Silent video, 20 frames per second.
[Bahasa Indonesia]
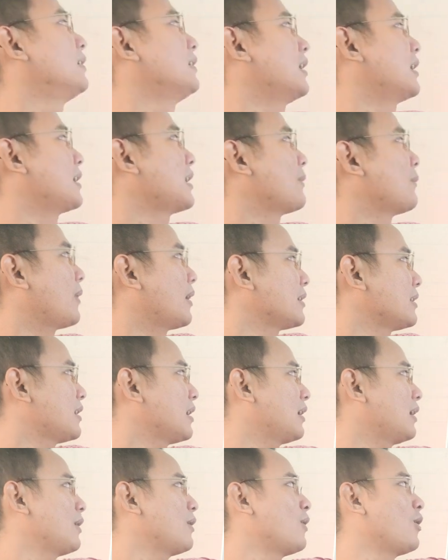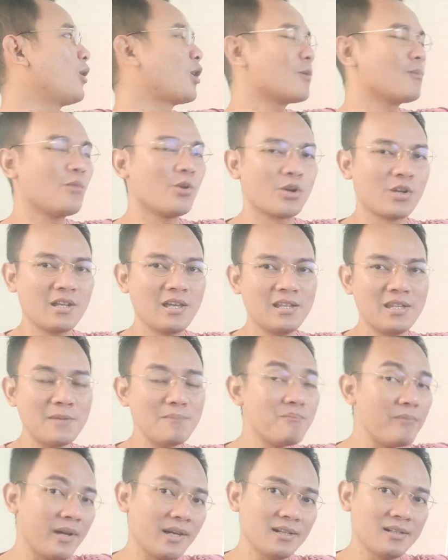yang namanya hormonal
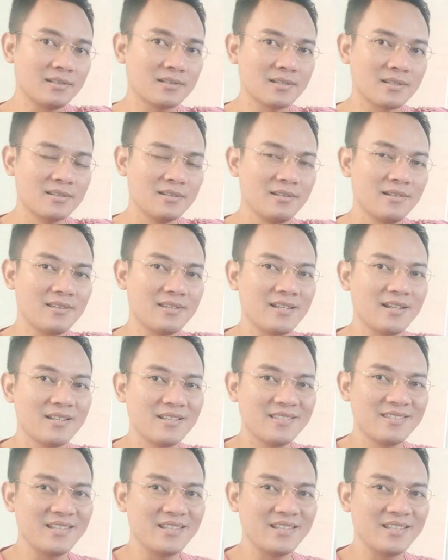imbalance ya.